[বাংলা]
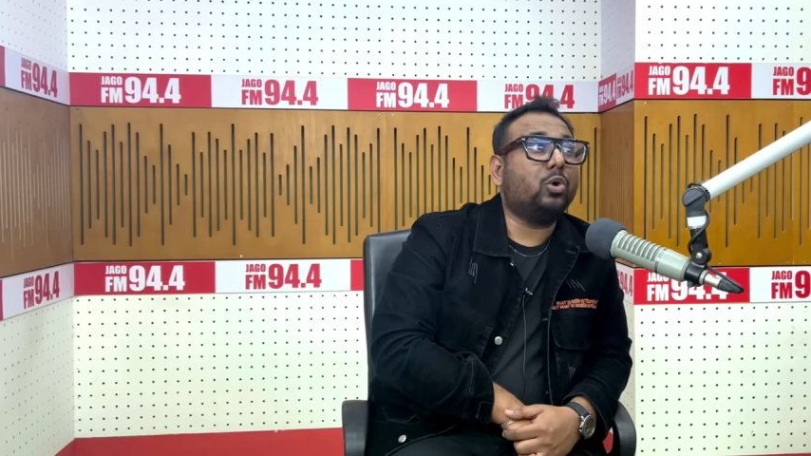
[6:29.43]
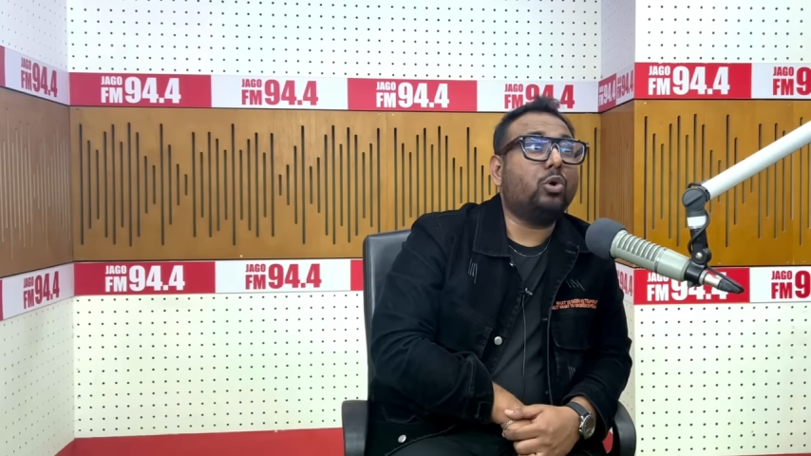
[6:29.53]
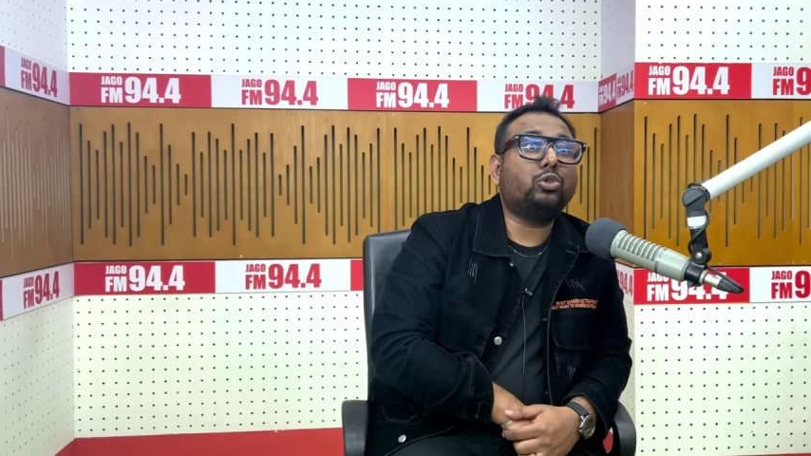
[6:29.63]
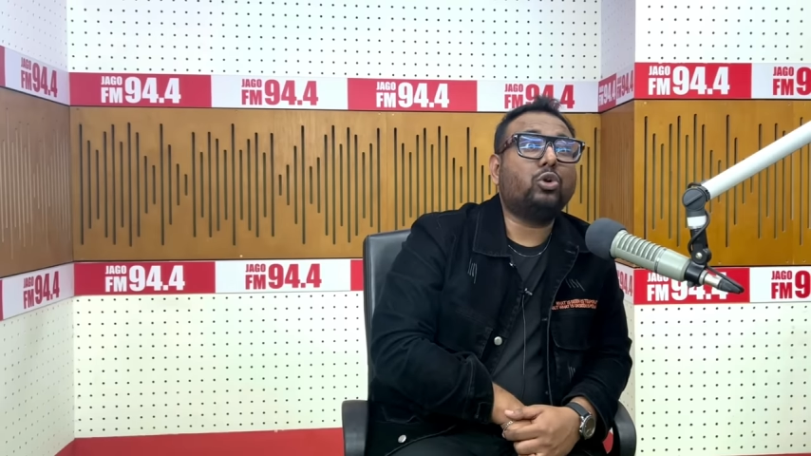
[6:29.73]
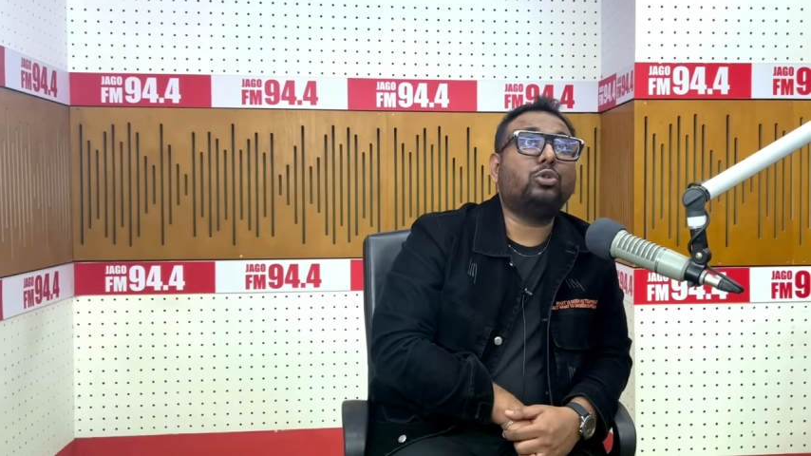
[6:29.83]

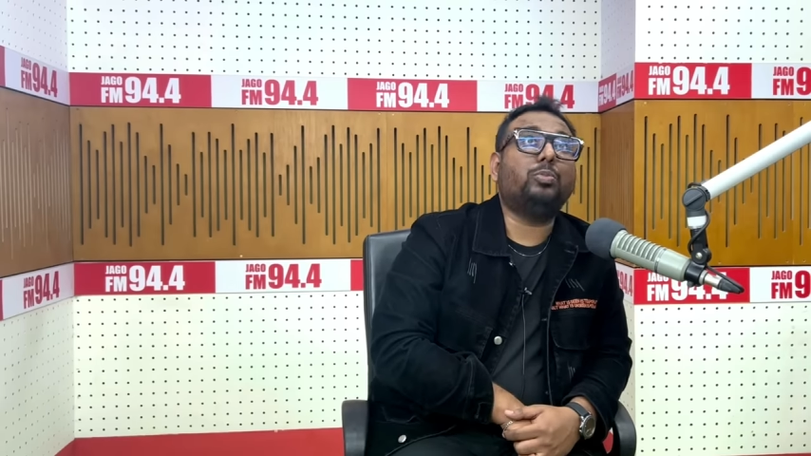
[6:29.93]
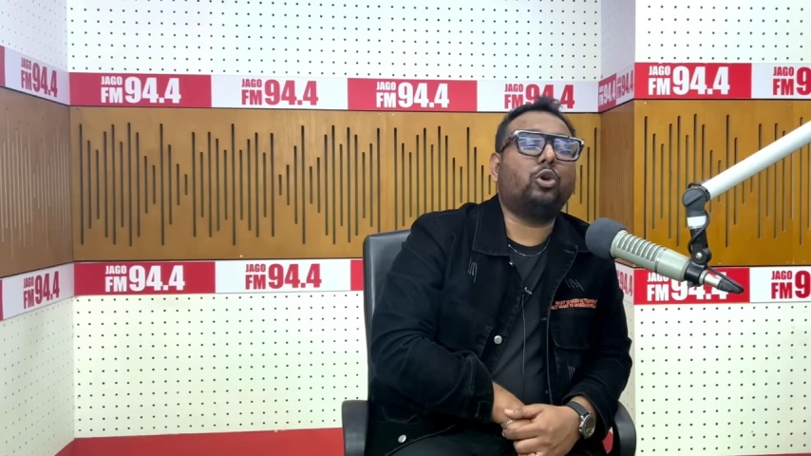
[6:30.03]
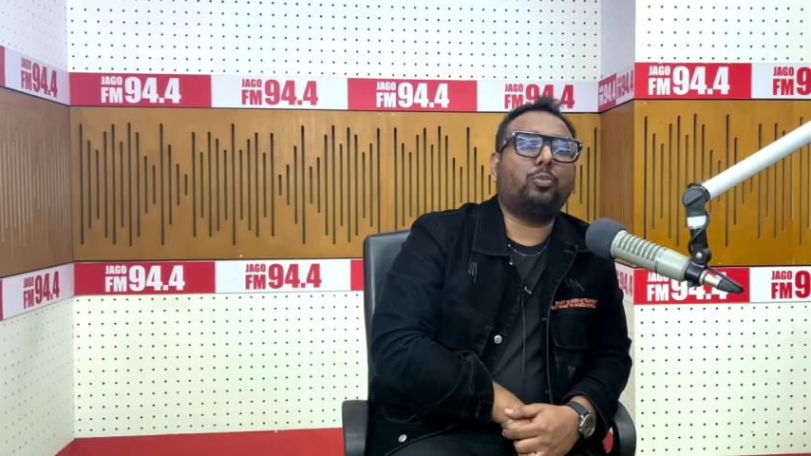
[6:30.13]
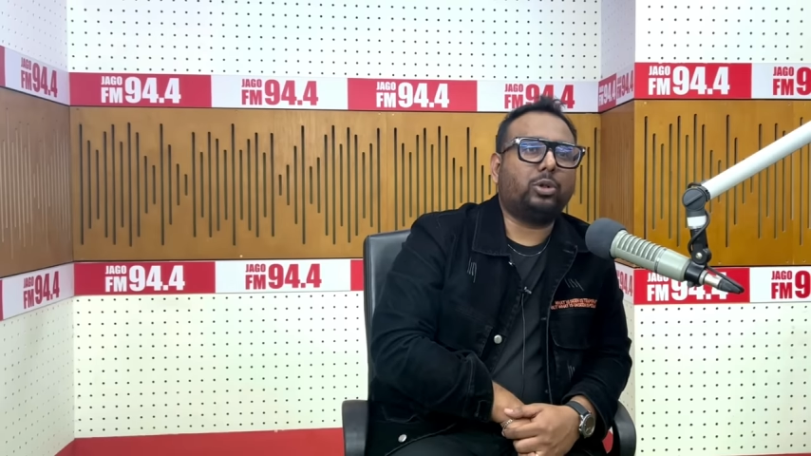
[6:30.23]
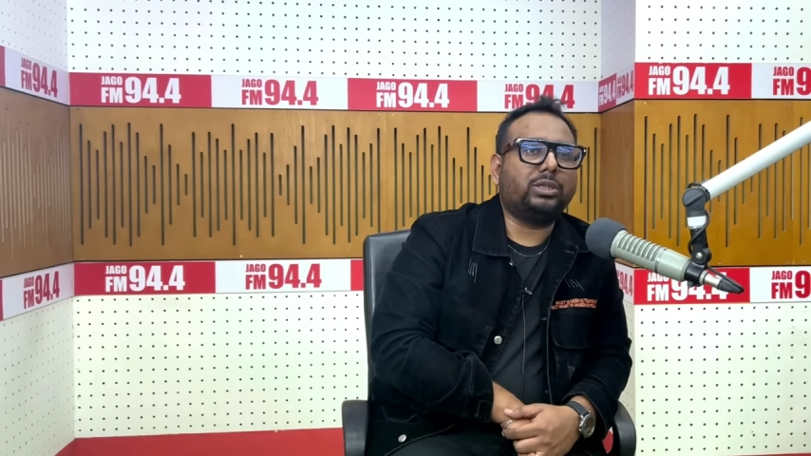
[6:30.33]
নগদ নগদ
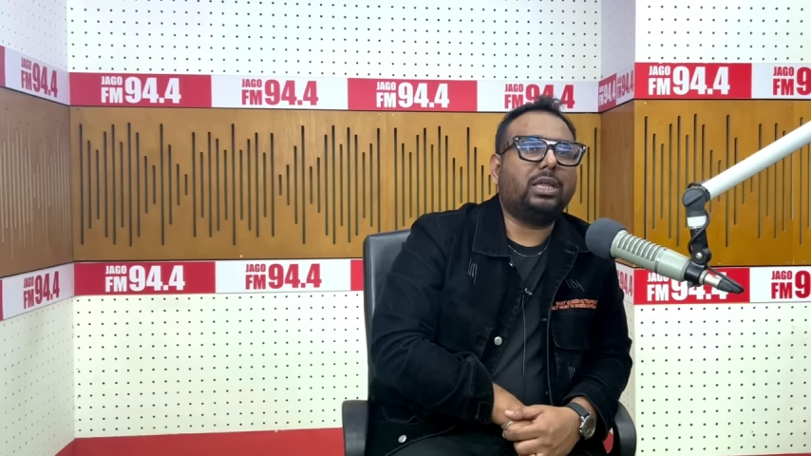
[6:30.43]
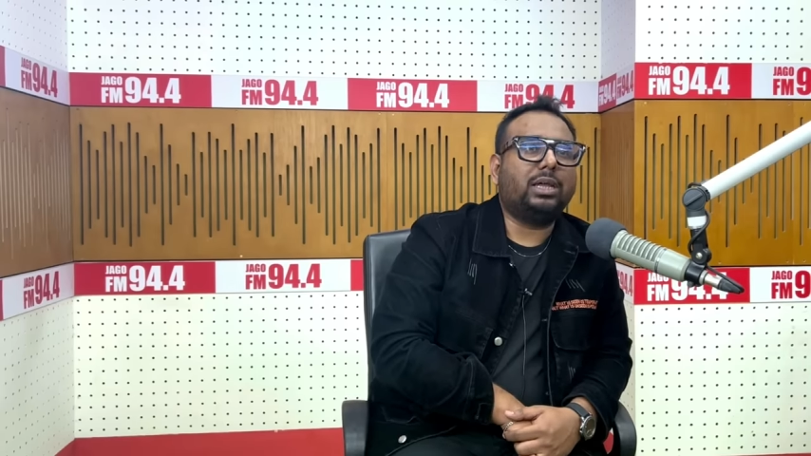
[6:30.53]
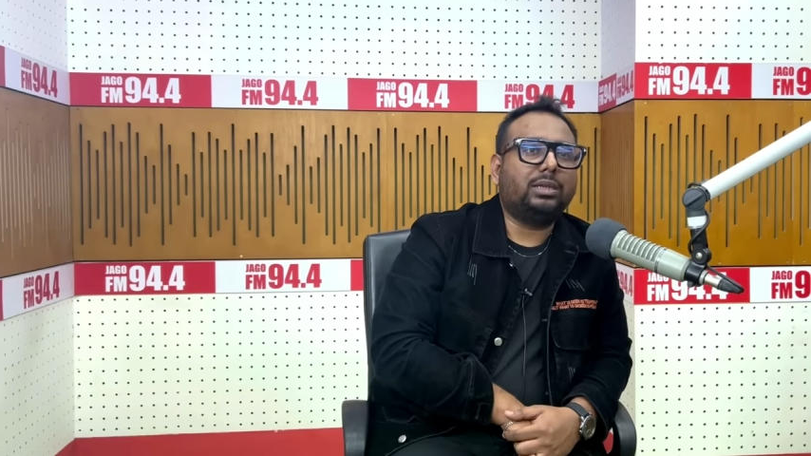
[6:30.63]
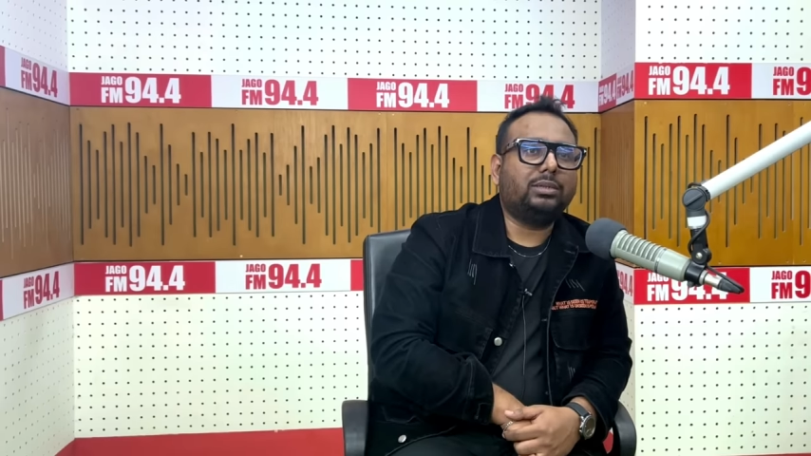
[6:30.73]
বড় পদ্মা